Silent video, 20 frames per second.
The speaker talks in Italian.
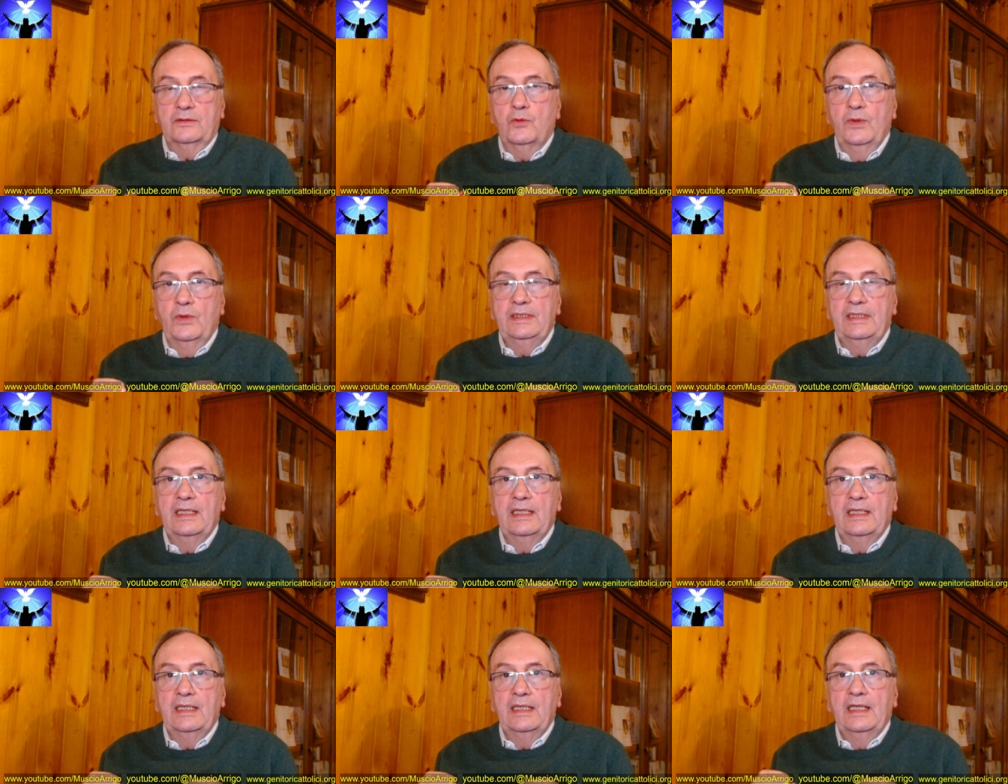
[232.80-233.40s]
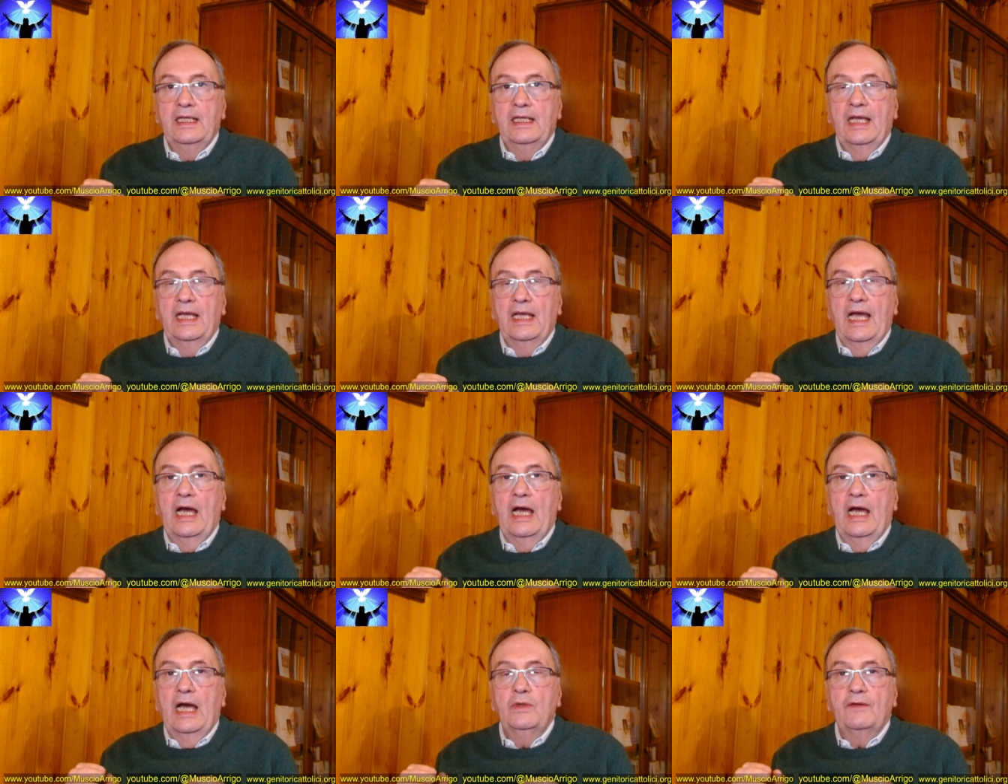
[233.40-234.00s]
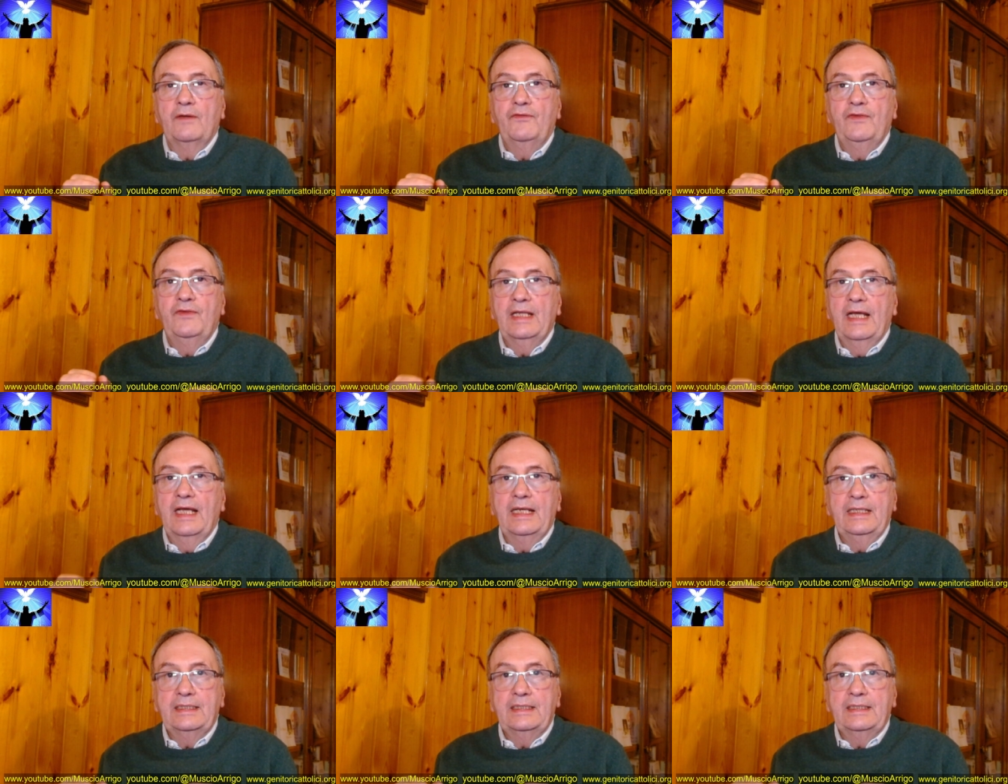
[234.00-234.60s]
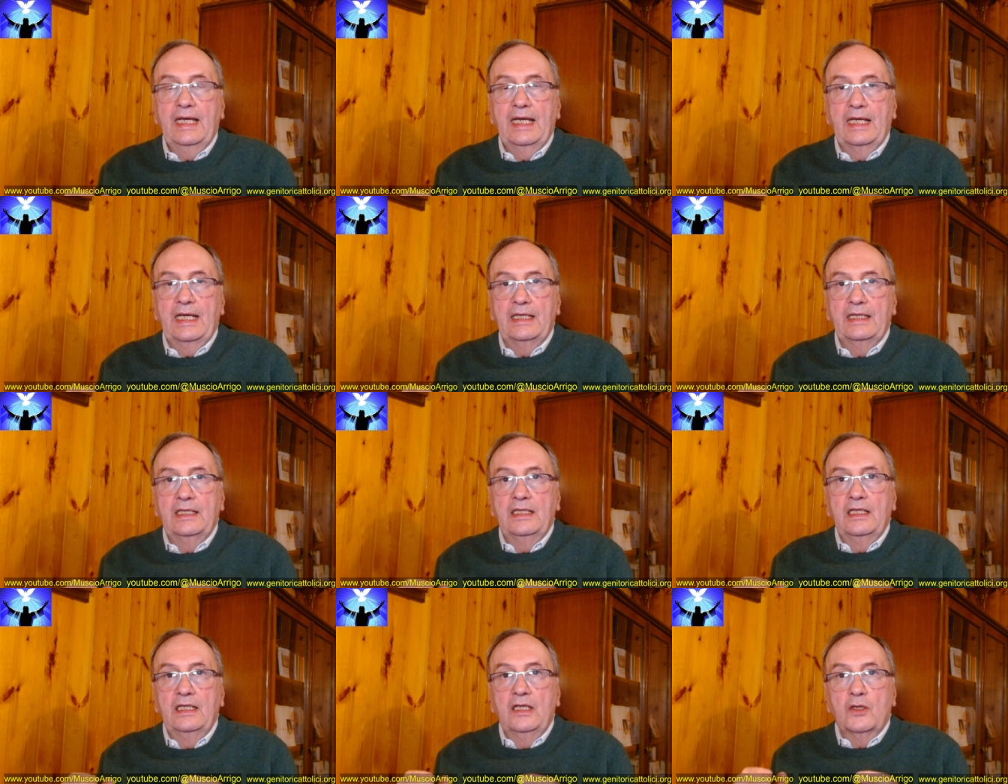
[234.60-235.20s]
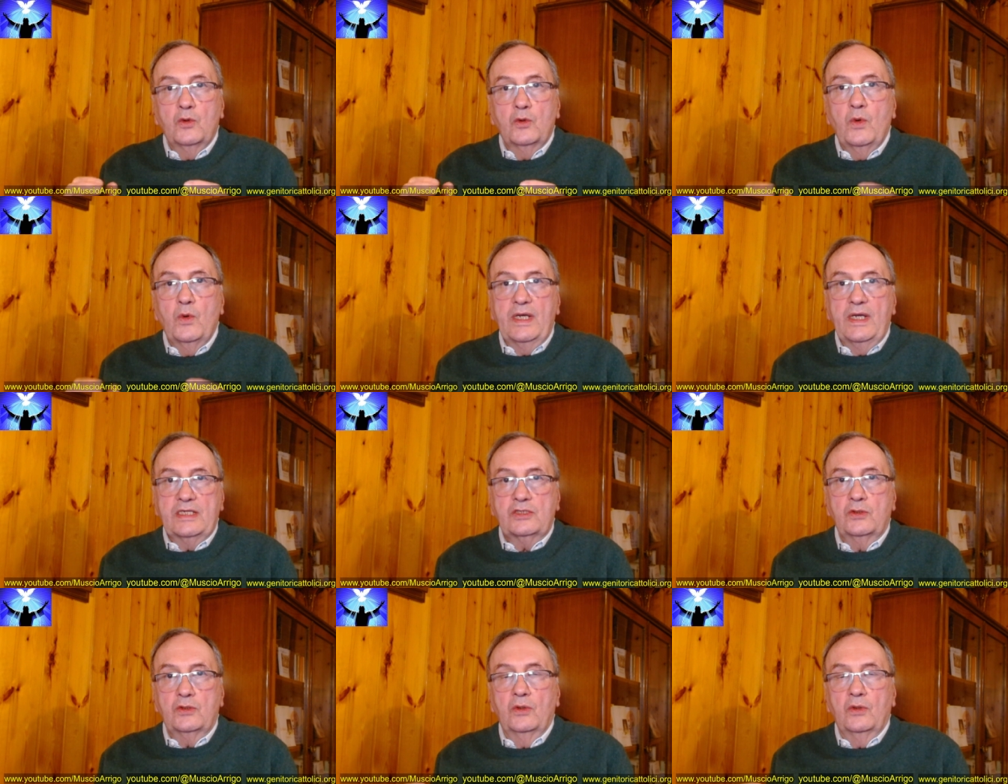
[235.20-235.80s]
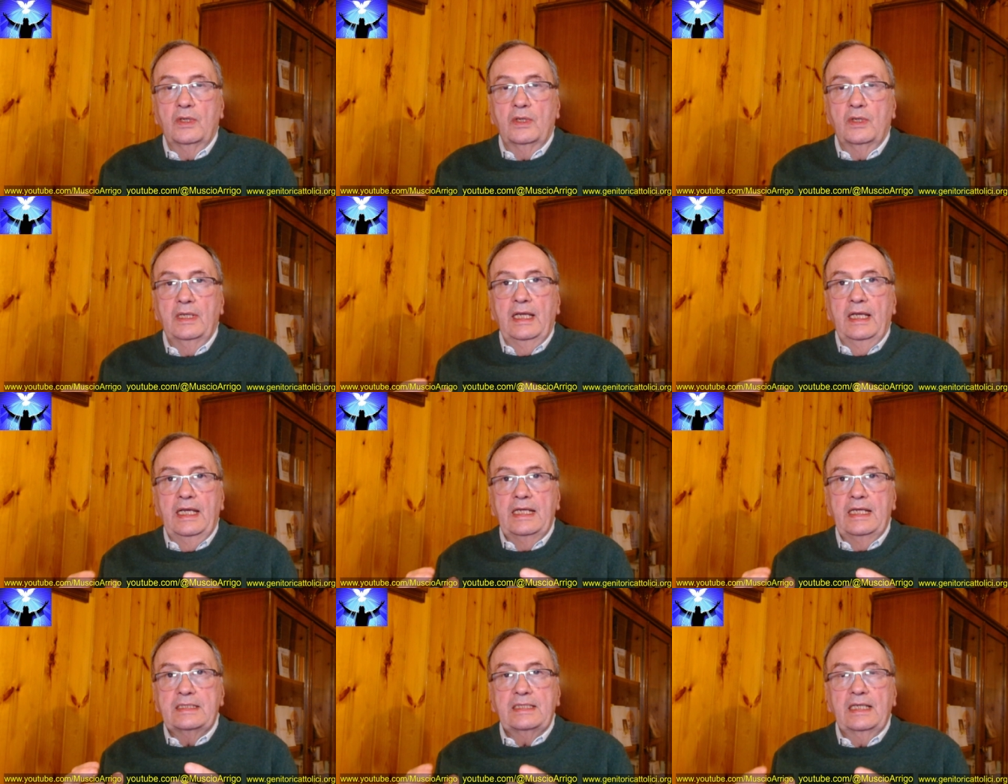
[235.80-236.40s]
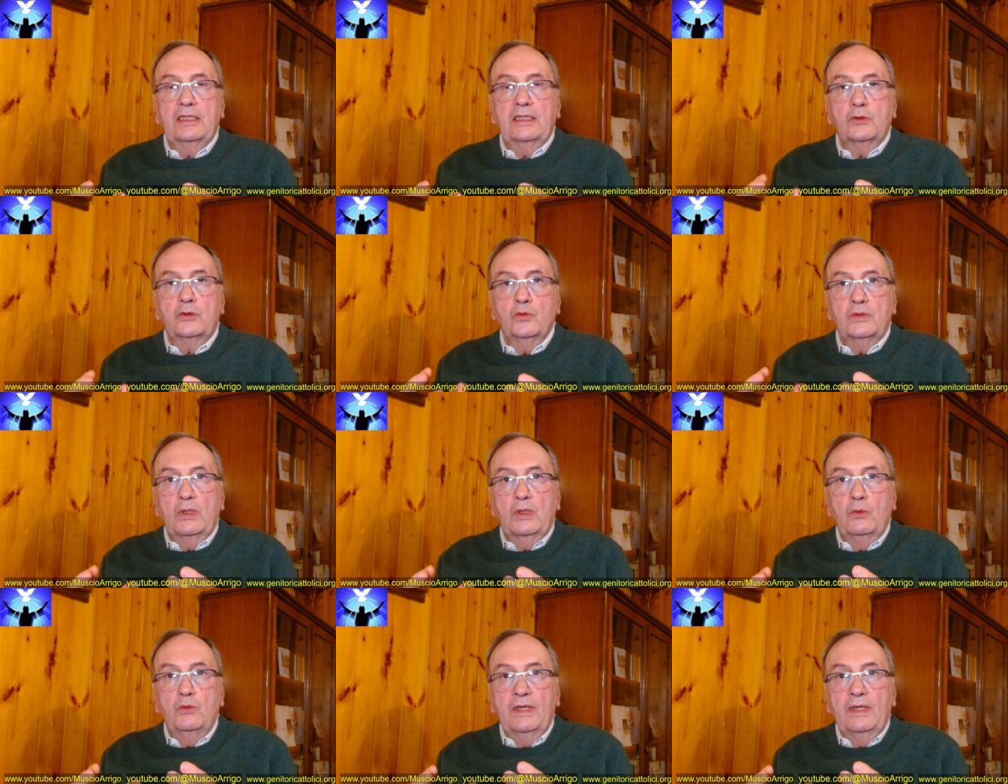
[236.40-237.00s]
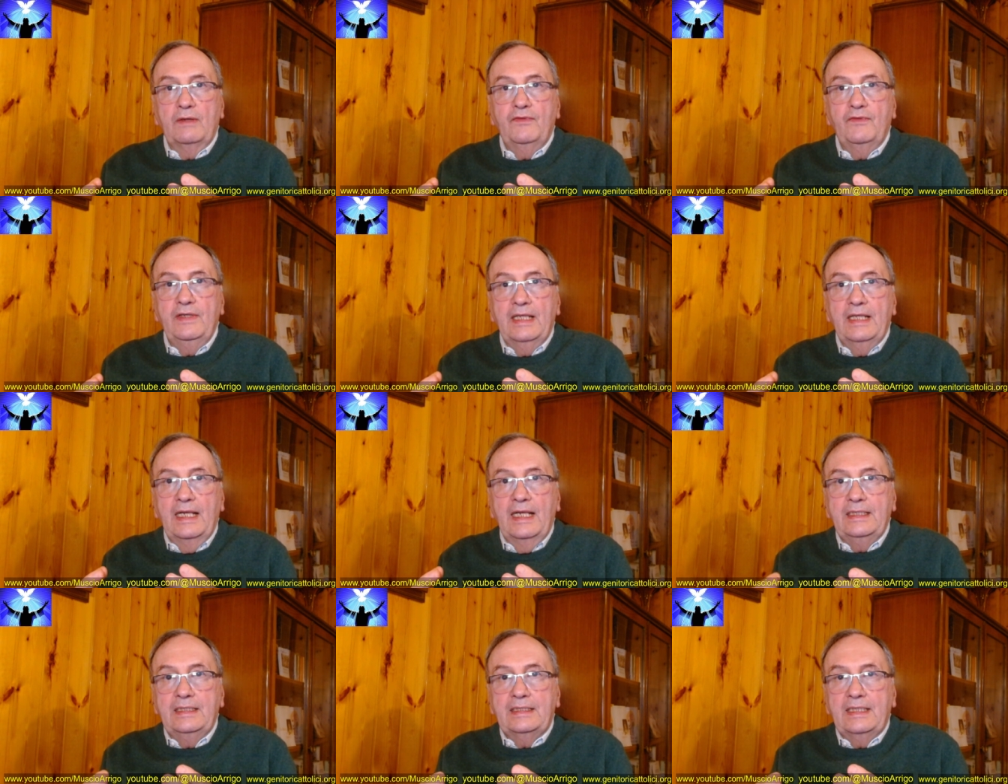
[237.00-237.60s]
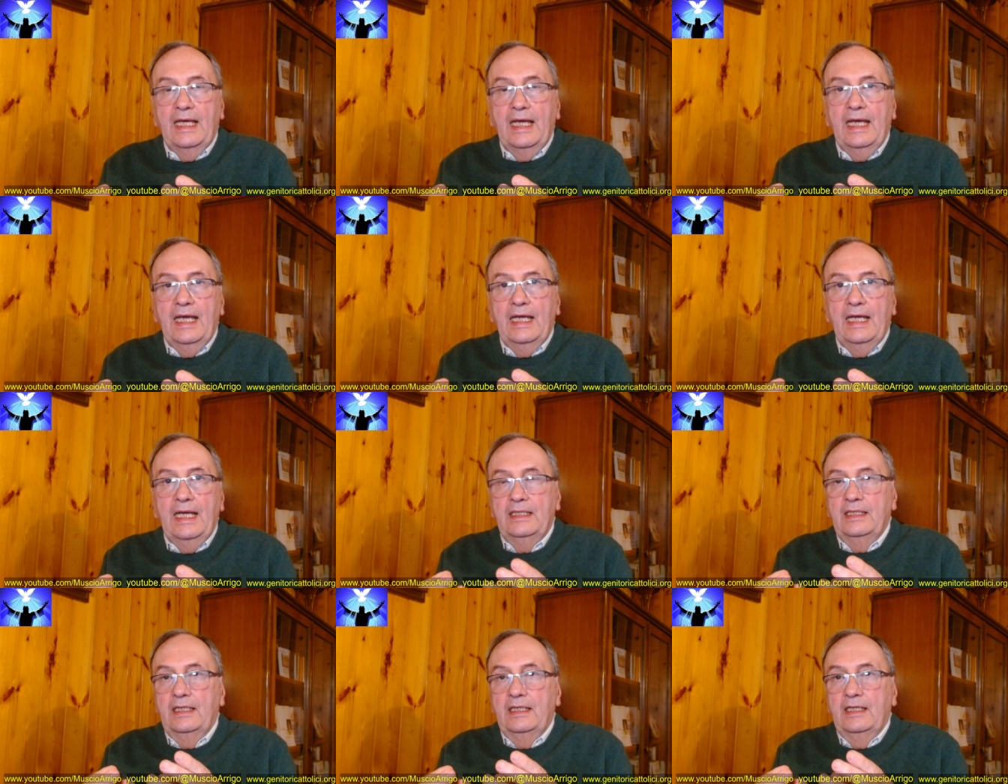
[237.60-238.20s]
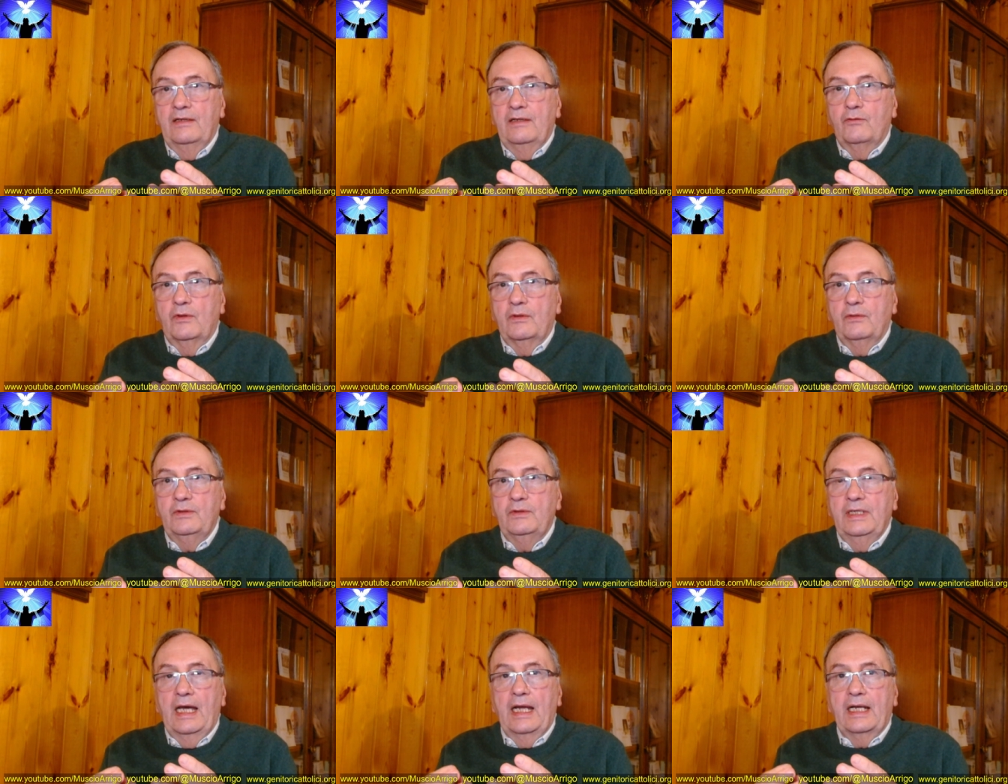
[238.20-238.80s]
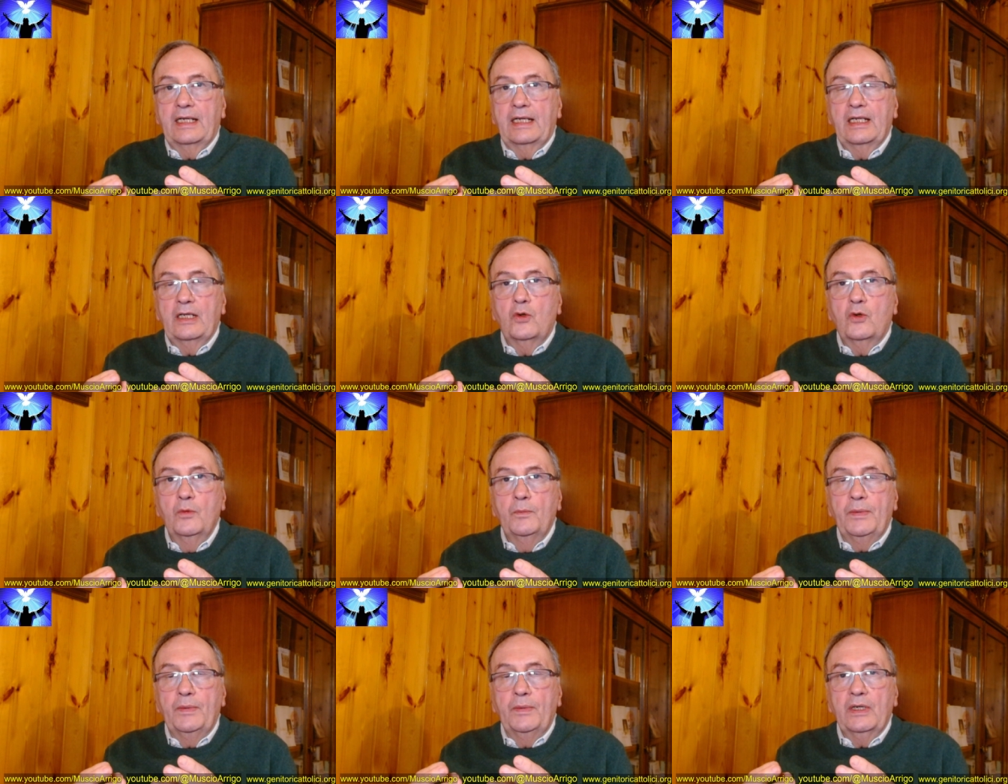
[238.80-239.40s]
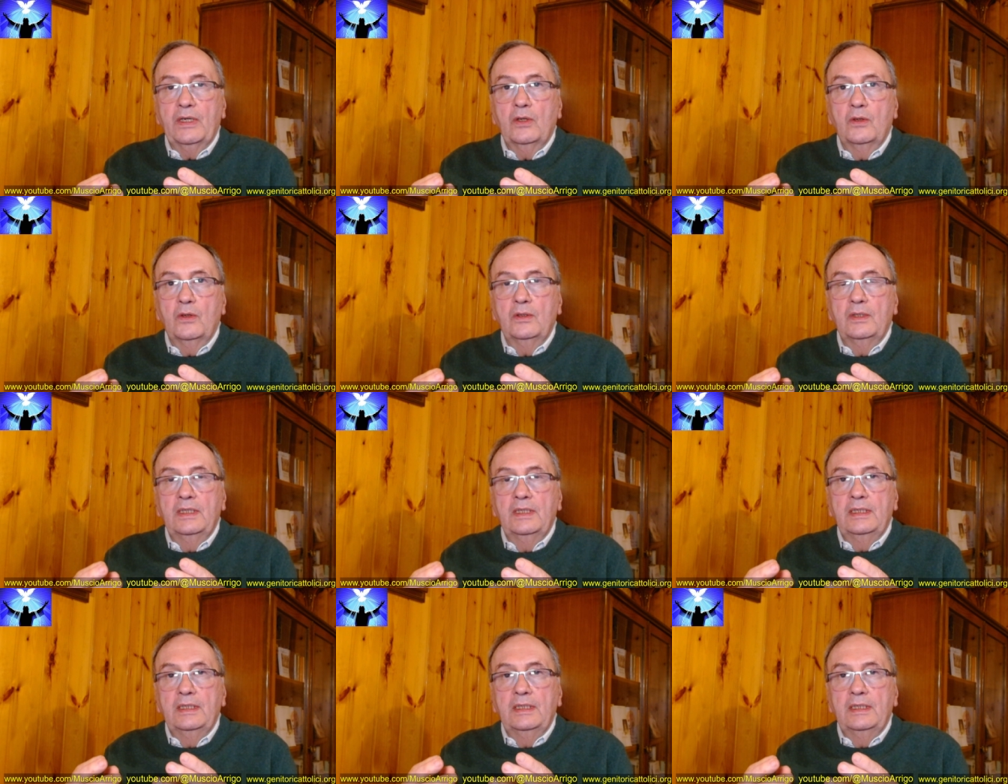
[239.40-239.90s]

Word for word: Quindi ha una finalità questo, è stata tutta una finalità, voglio dire, al recupero